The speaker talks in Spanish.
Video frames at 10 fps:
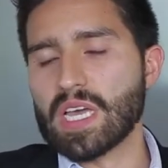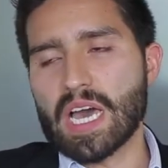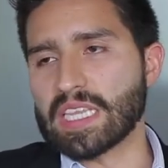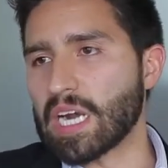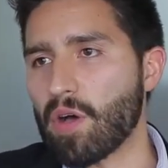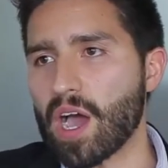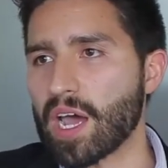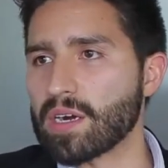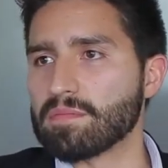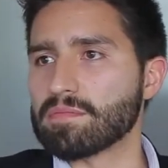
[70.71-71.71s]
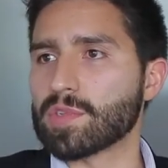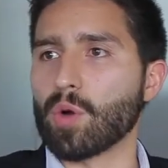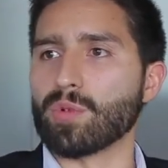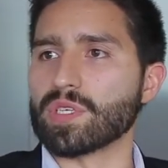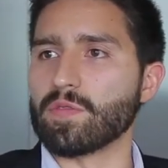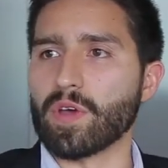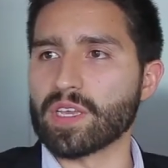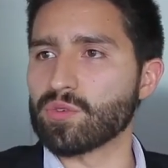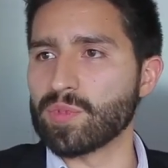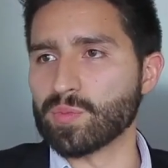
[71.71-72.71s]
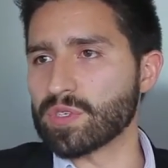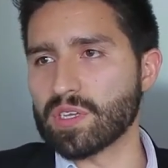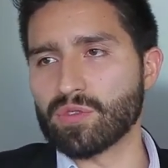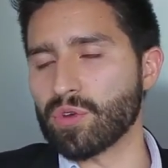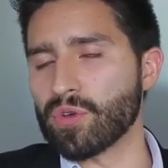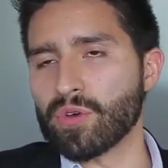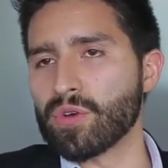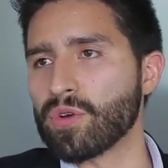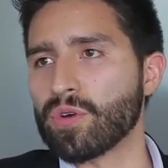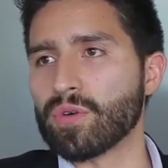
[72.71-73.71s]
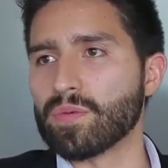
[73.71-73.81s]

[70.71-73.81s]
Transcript: a trabajar como si fuera su mismo escritorio